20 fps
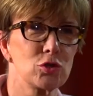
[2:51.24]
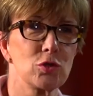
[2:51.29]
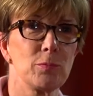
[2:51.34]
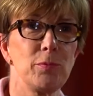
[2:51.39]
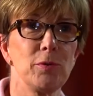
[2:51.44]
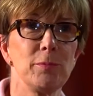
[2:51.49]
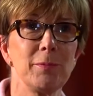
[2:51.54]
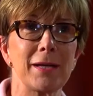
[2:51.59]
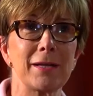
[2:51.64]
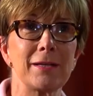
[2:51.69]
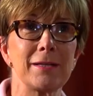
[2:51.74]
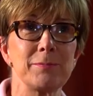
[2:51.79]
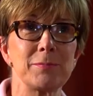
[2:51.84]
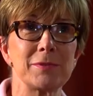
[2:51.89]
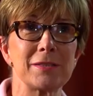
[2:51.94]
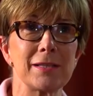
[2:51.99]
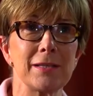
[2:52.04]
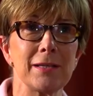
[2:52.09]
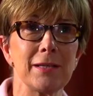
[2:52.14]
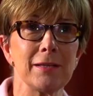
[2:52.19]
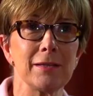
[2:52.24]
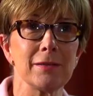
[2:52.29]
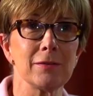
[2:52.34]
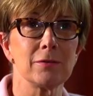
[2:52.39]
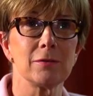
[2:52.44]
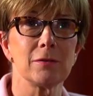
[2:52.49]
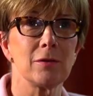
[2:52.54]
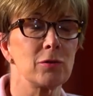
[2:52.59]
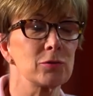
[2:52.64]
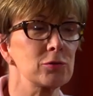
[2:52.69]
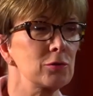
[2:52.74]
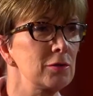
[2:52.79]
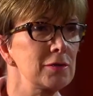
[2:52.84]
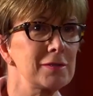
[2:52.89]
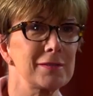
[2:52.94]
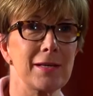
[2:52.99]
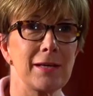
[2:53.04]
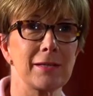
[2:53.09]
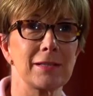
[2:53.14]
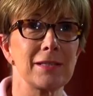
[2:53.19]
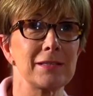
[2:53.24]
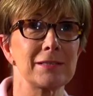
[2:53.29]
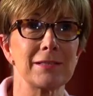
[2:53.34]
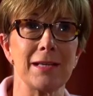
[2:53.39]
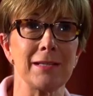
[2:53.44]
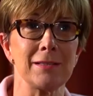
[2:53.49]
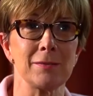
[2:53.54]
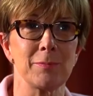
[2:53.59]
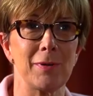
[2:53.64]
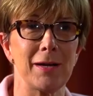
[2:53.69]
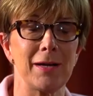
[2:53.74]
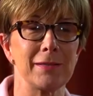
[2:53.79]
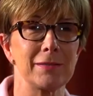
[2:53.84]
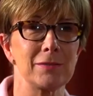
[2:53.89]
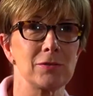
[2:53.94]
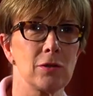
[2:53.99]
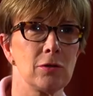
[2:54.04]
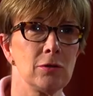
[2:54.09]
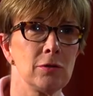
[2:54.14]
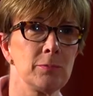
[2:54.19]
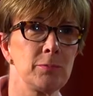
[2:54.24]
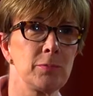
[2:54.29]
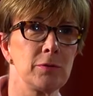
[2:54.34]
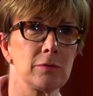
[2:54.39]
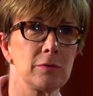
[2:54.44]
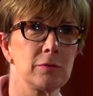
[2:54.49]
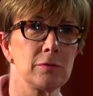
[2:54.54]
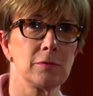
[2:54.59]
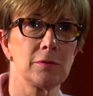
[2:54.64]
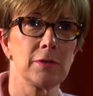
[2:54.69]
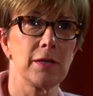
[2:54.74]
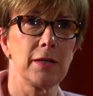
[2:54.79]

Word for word: je peux m'éclipser entre 5 et 7 par exemple,